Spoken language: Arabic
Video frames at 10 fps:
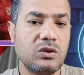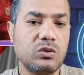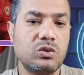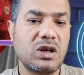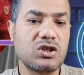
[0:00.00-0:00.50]

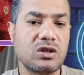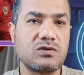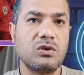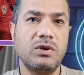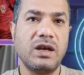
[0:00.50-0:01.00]
دكتور اشرف
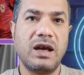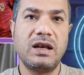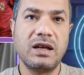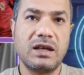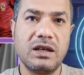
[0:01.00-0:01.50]
صبحي
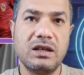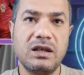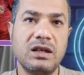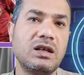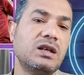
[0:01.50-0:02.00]
قال لك ان
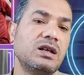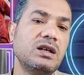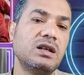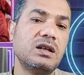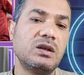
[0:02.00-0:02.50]

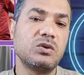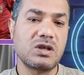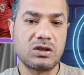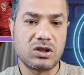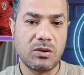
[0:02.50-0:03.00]
آه،
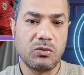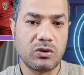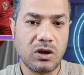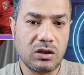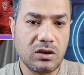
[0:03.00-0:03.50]
وزاره الشباب
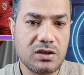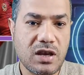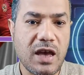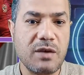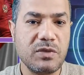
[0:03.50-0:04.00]
والرياضه
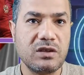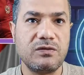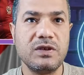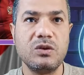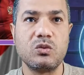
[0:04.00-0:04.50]
ساهمت
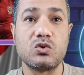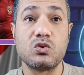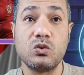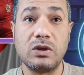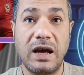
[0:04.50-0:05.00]
في
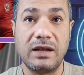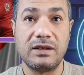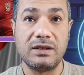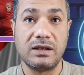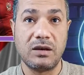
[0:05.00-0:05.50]
وصول
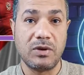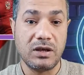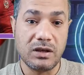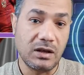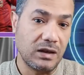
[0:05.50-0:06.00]
عدد
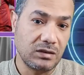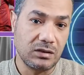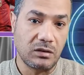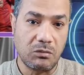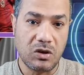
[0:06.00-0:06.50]
الجماهير اللي
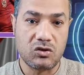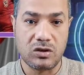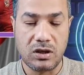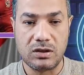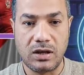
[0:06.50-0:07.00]
هتحضر ماتش
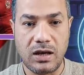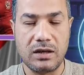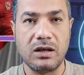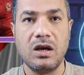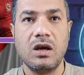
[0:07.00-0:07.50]
النادي
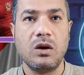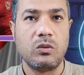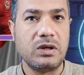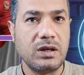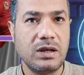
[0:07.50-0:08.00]
الاهلي
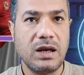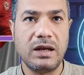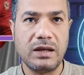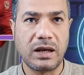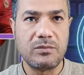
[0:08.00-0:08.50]

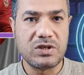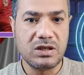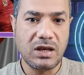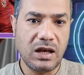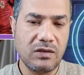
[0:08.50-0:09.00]
والهلال ل
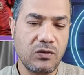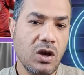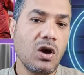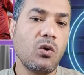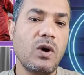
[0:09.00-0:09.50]
50000
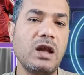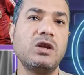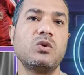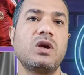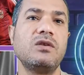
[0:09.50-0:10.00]
وقال
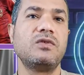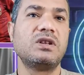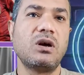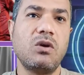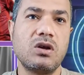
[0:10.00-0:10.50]
انه كان في
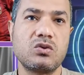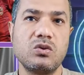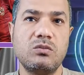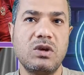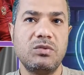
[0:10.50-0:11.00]

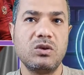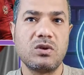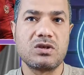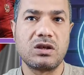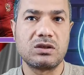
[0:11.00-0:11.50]
تواصل ما بين
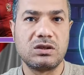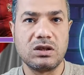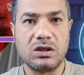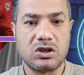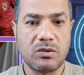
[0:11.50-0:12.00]
وزاره
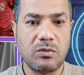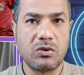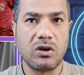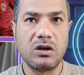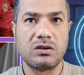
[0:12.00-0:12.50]
الشباب
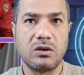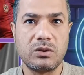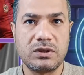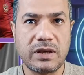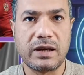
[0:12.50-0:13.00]
والرياضه
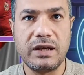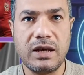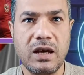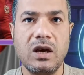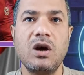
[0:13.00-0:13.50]

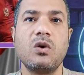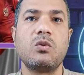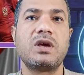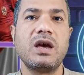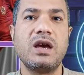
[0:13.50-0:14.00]
والداخليه
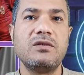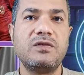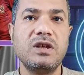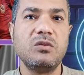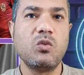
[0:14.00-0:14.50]
وكان
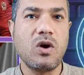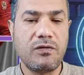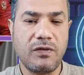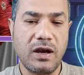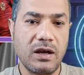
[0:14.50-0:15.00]
في
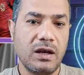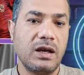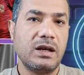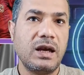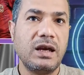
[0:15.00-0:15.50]
موافقه
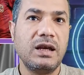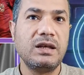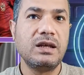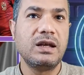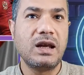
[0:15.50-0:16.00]

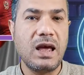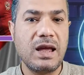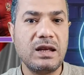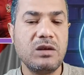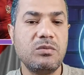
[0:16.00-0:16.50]
لان
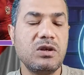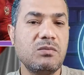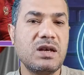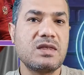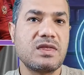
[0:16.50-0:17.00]
الاهلي
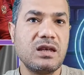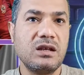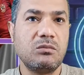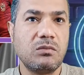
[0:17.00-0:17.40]
بيمثل